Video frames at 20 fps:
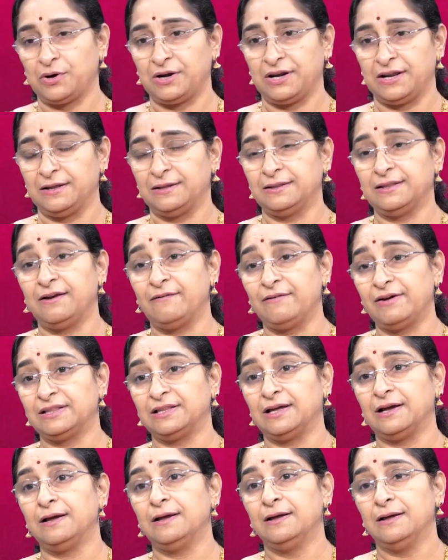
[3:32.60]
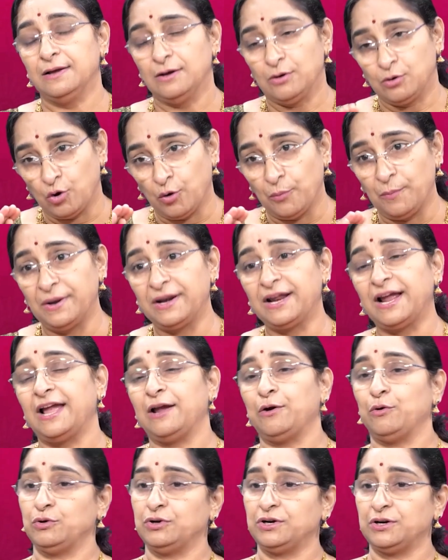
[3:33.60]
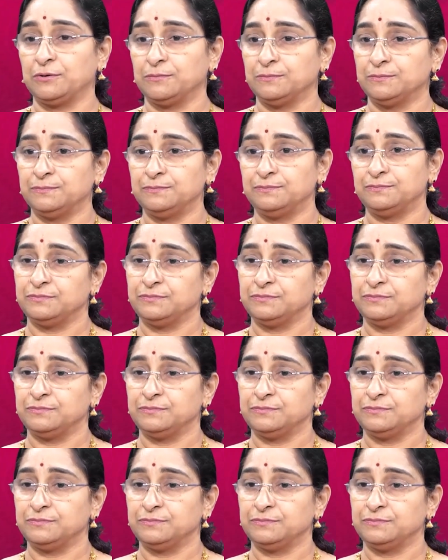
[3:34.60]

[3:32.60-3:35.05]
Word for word: ఒకటి తర్వాత కొబ్బరికాయ కొట్టడం